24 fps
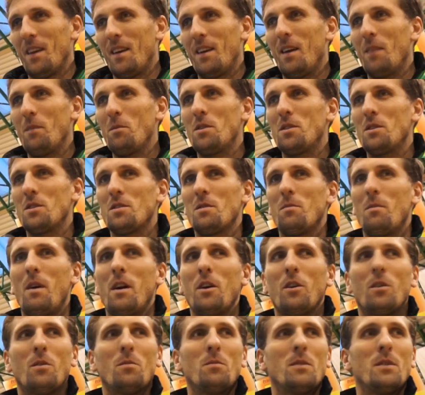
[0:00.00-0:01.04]
Ja myślę, że
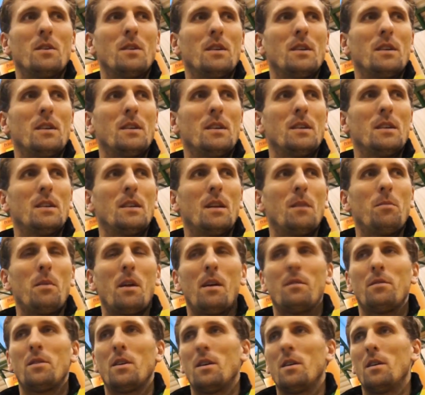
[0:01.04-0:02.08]
mają e,
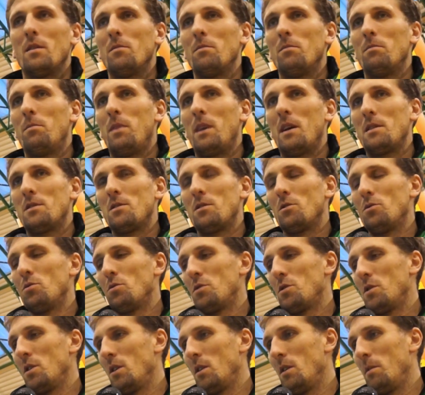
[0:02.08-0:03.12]
naprawdę bardzo
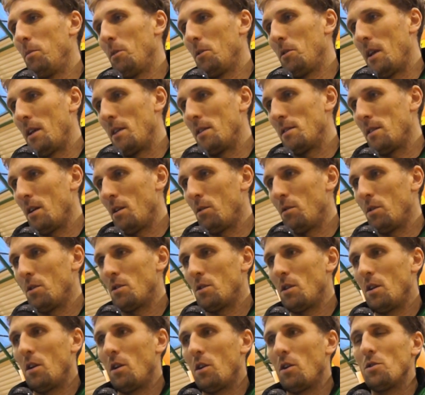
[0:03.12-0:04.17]
duży potencjał,
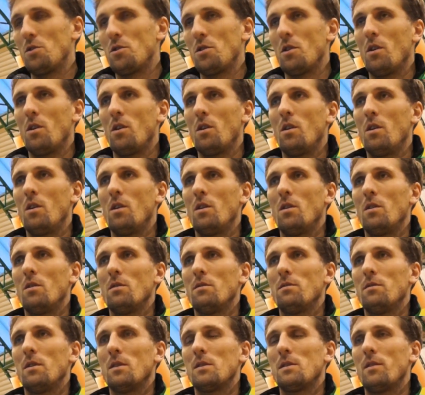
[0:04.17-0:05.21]
jeżeli chodzi o,
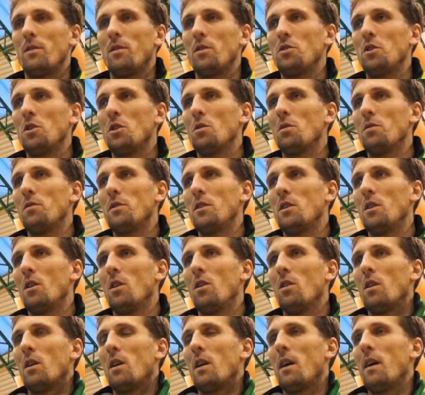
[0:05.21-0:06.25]
o, o, zawodników i
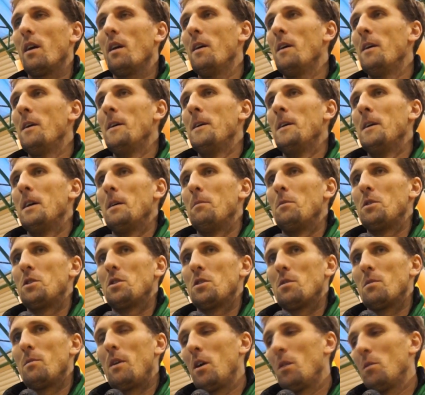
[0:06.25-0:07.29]
o grę.
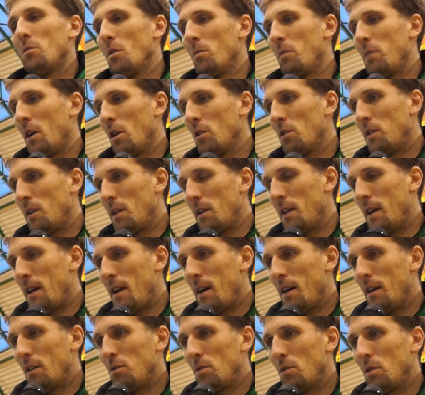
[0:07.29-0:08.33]
Myślę, że mają dobrego
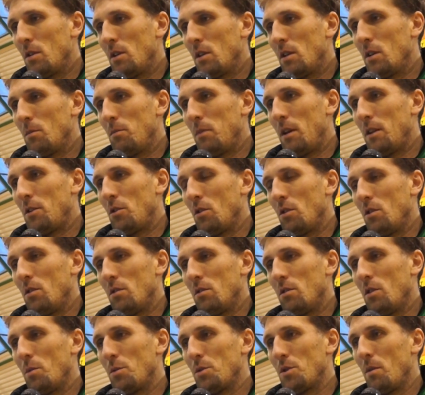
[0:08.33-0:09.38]
trenera, który chyba
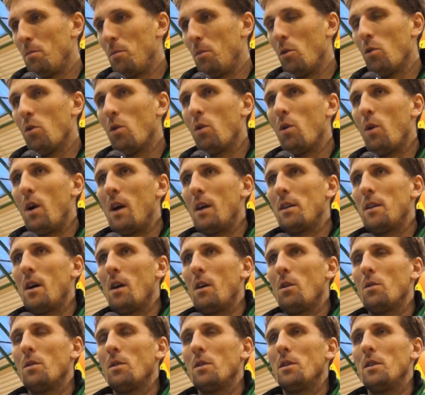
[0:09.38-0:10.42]
to dobrze
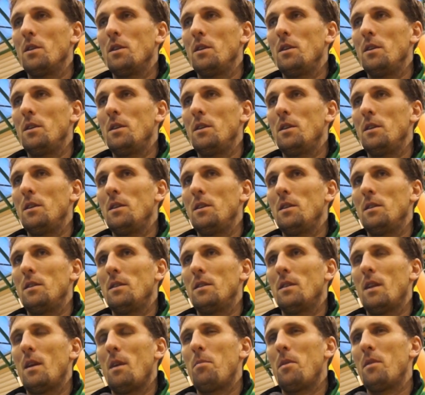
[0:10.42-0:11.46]
poukładał i, i
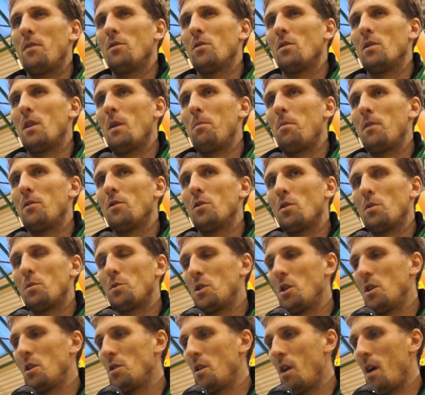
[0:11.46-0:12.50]
na, pewno, na pewno to
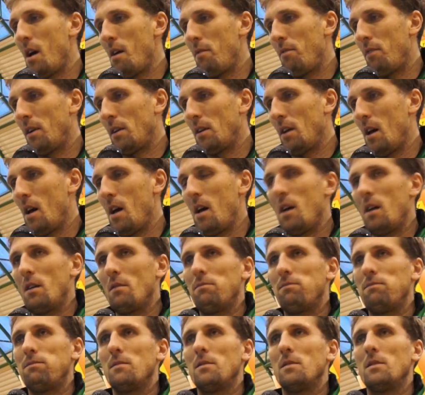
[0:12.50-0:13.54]
przyniesie efekt. Ja
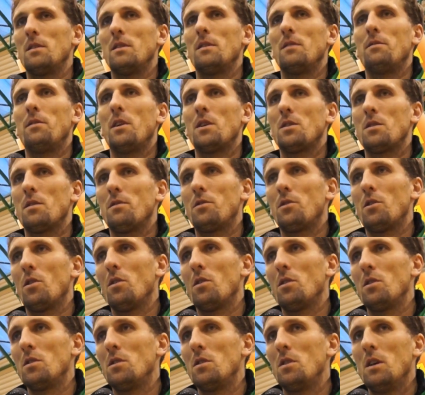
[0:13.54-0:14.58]
e, wierzę w
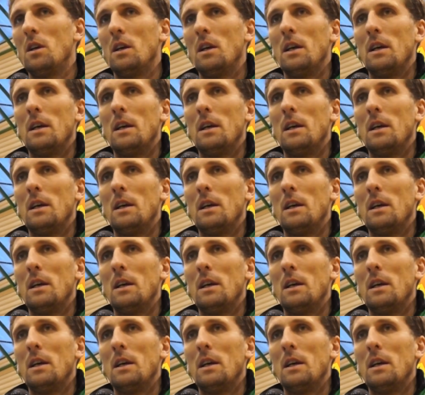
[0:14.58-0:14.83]
to i,